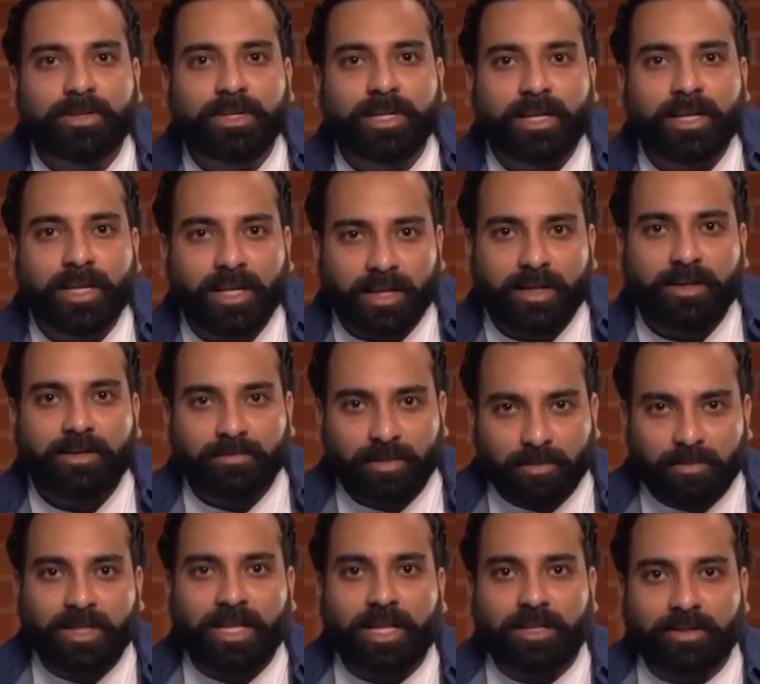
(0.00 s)
नहीं है लेकिन मैं
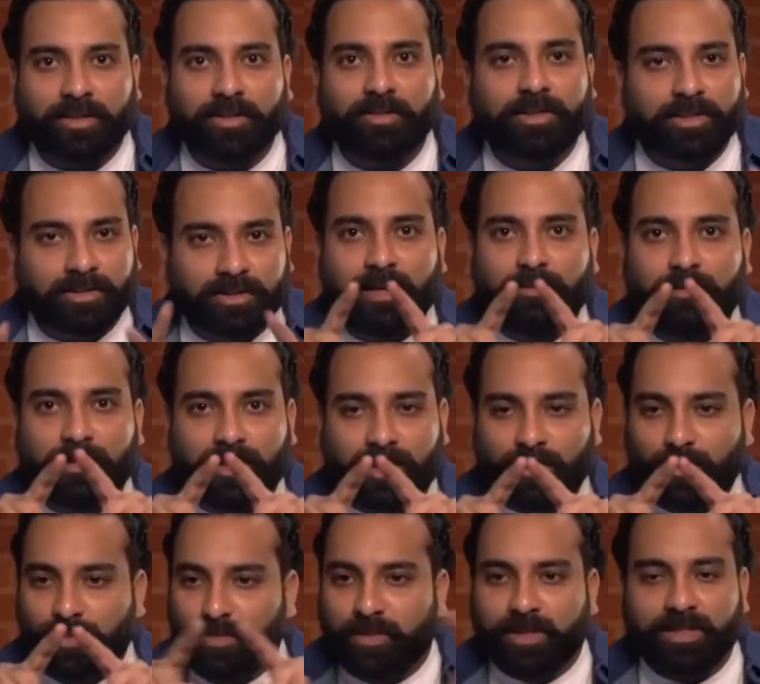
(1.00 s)
बता देता हूँ डिस्क्राइब कर रहा
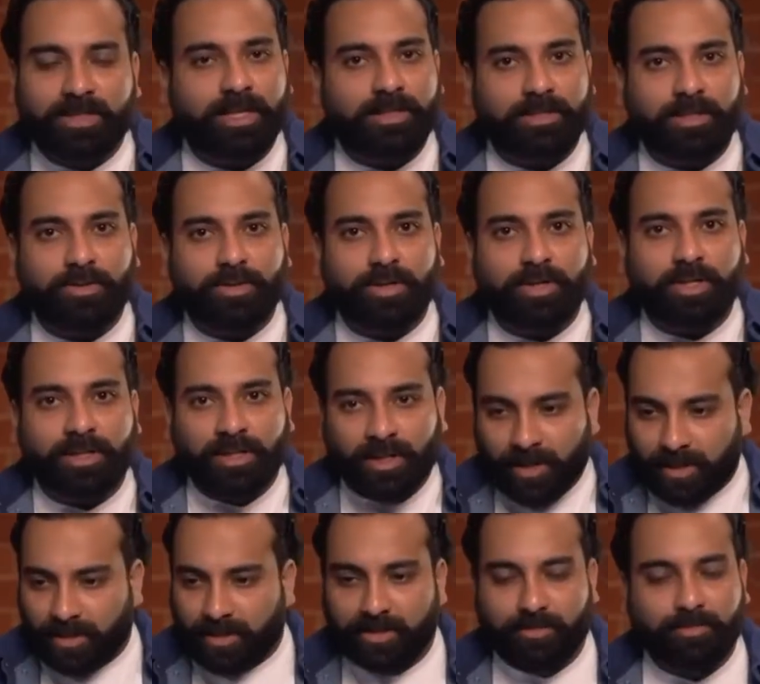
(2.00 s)
हूँ ऊपर से ऐसे चौड़ी थी
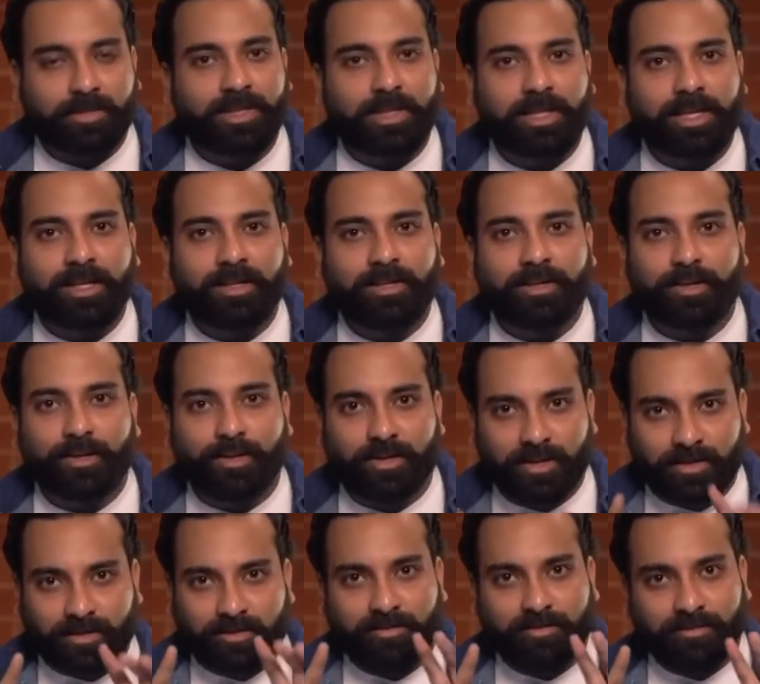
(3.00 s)
नीचे से पतली
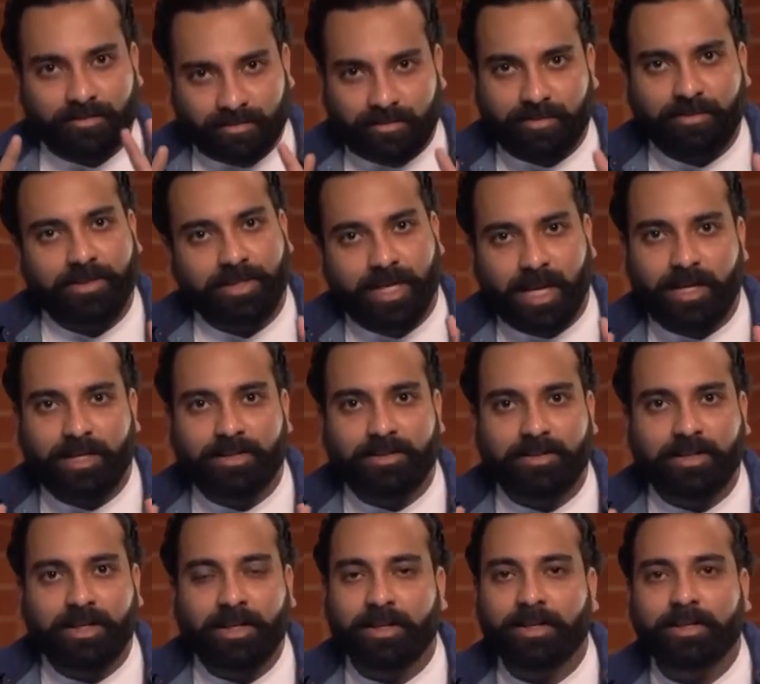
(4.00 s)
और स्टाइलिश
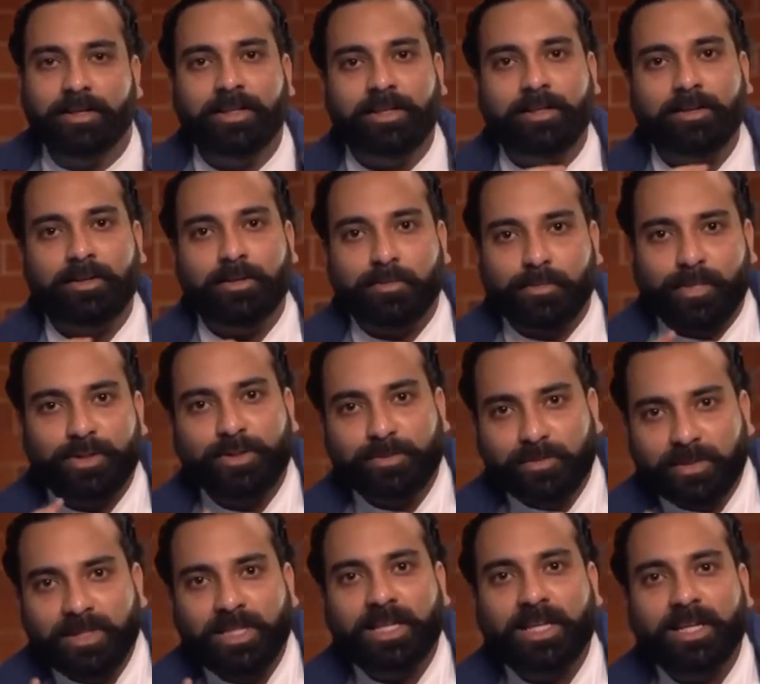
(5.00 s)
थी बस
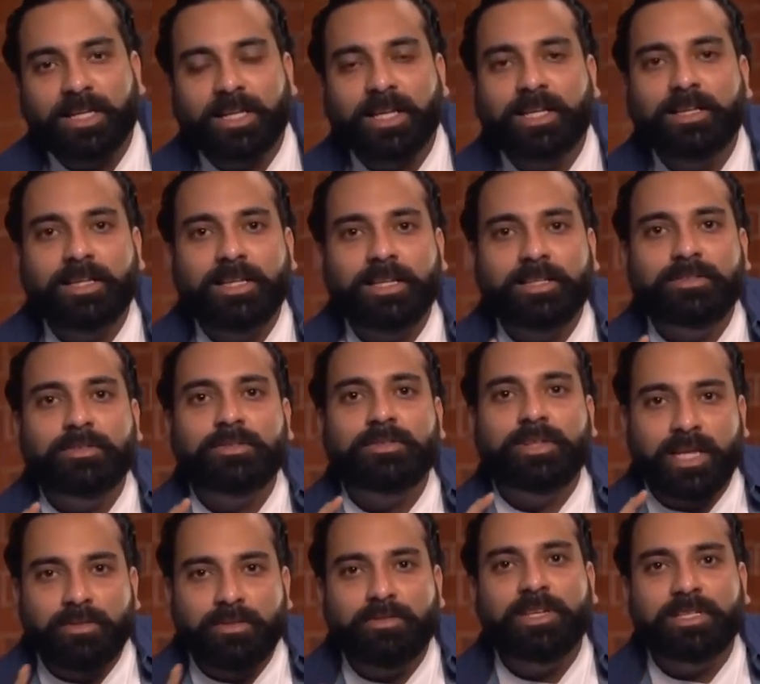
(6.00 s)
उसमें दिक्कत एक थी जो
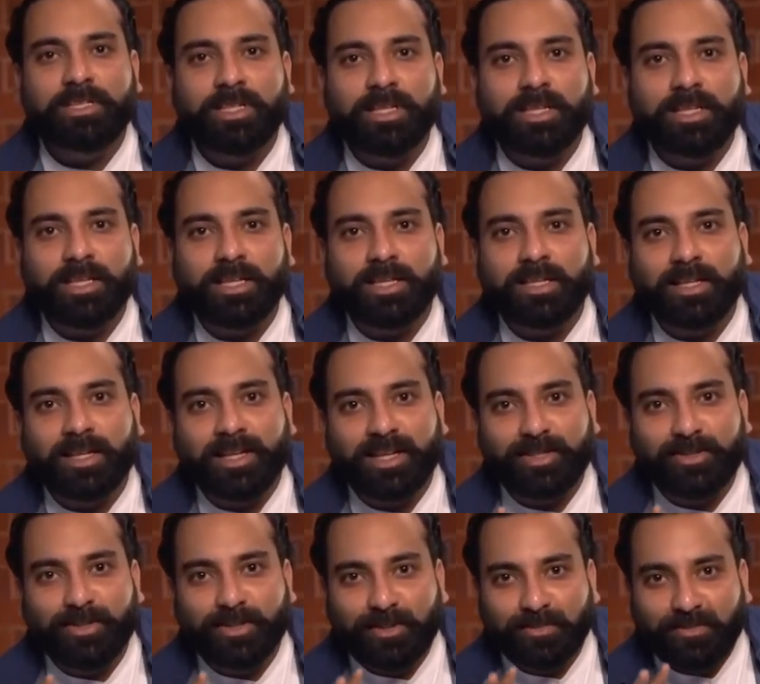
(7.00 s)
नहीं होनी चाहिए थी कि
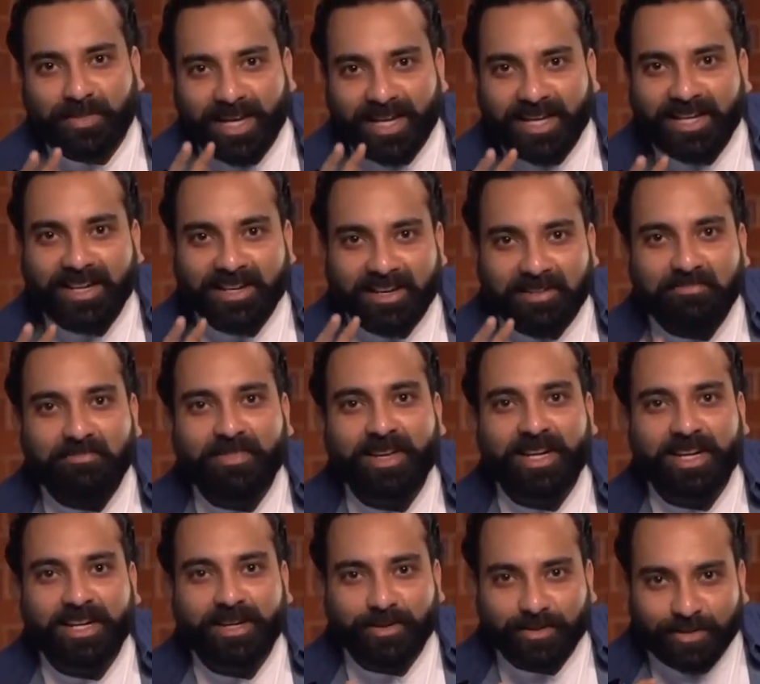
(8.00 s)
जो बाइक का नंबर है
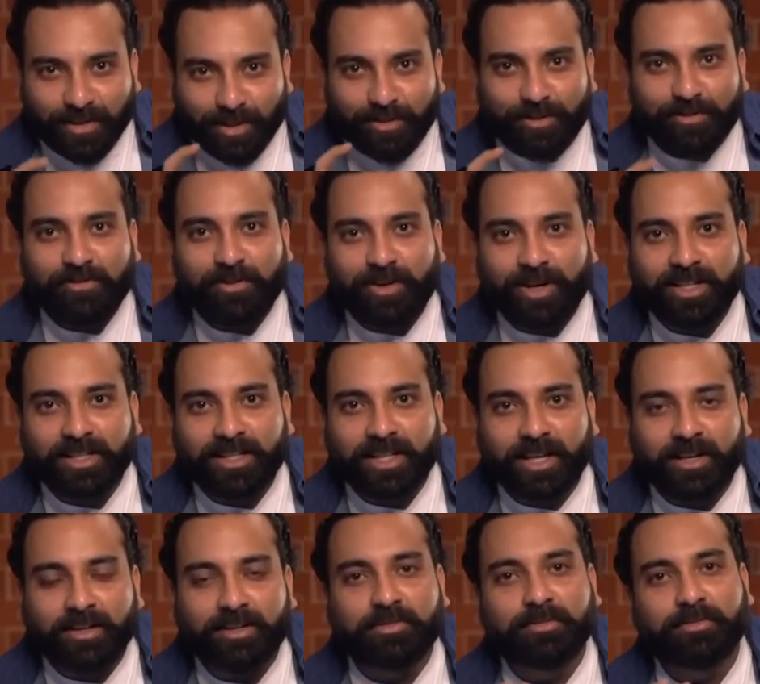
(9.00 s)
ना उसका जो फॉन्ट
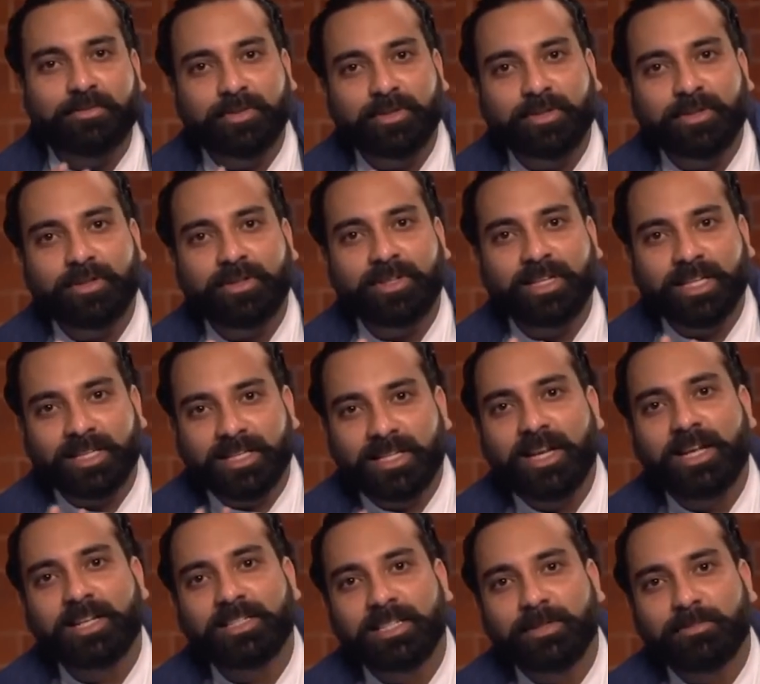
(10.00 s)
था वो इतना
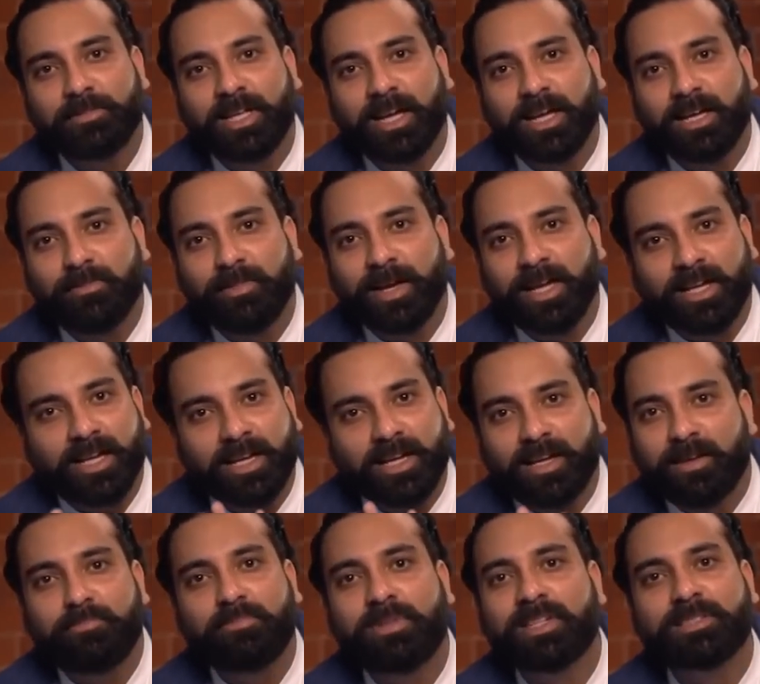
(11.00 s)
अजीब था कि बाइक का
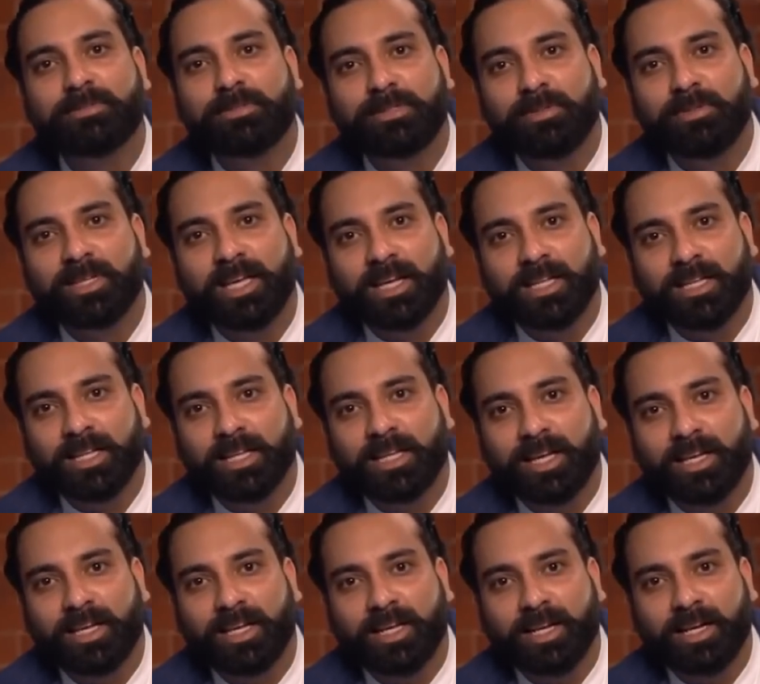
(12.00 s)
नंबर समझ में नहीं आ रहा था क्या
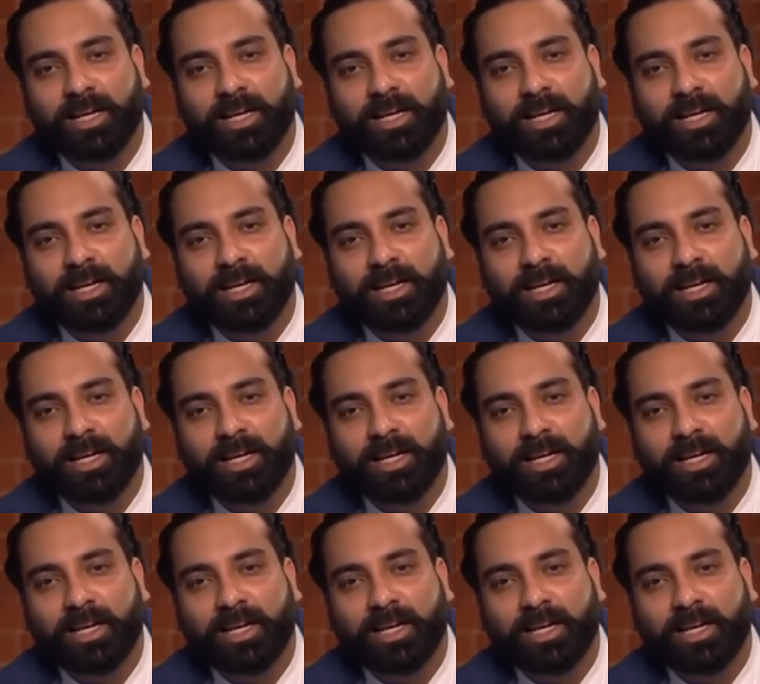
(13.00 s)
लिखा